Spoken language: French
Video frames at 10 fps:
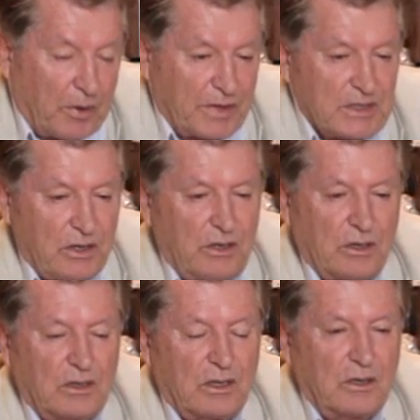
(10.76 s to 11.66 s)

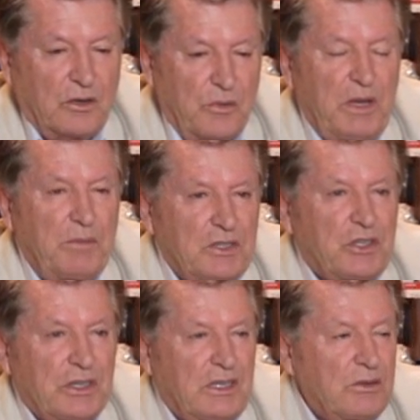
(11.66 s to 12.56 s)
professeur d'économie, mais
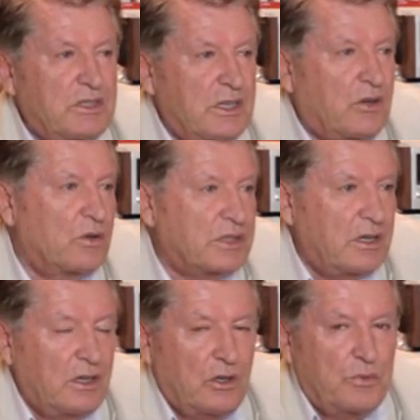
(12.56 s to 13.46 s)
j'ai été aussi
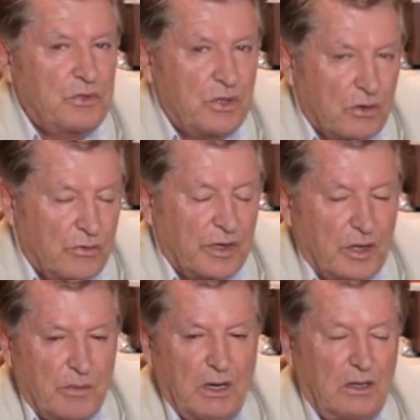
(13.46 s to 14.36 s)
conseiller de plusieurs
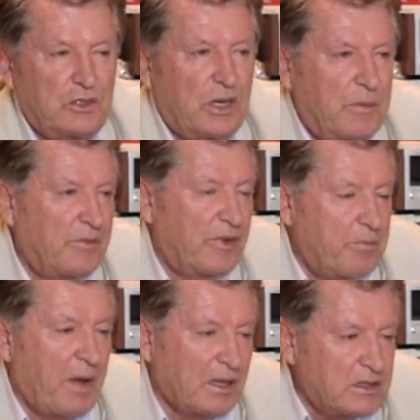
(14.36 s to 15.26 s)
gouvernements. J'ai même fait
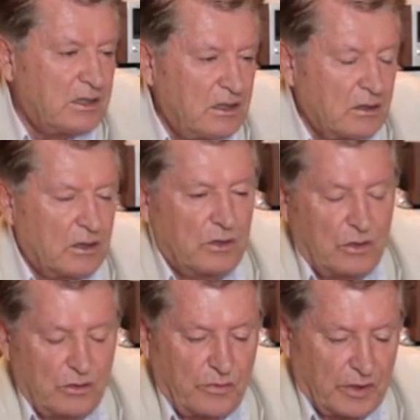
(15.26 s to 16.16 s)
partie euh,
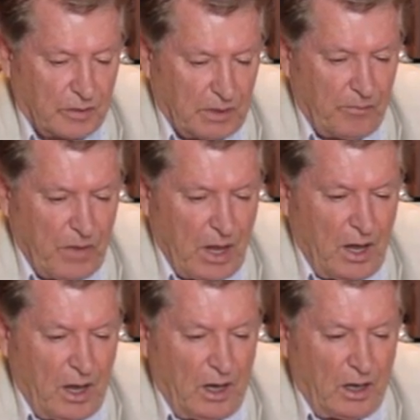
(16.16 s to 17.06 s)
d'un gouvernement.
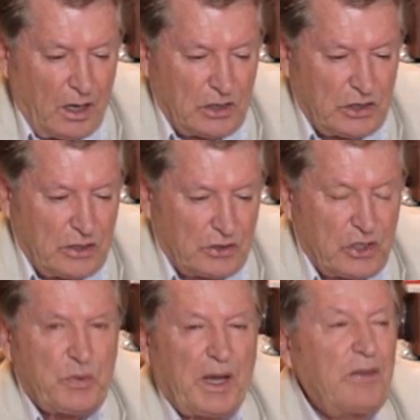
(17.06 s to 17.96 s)
Et je,
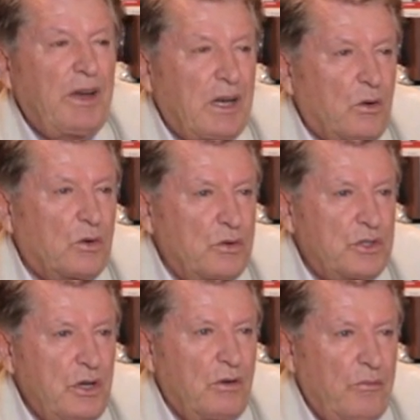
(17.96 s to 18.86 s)
suis arrivé à la
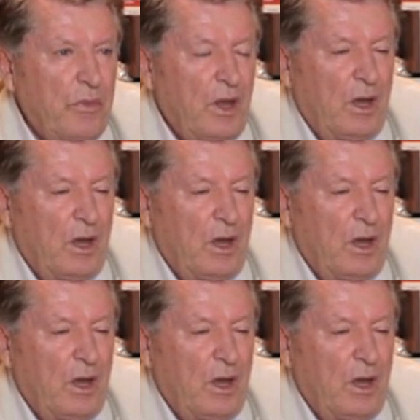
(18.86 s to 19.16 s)
conclusion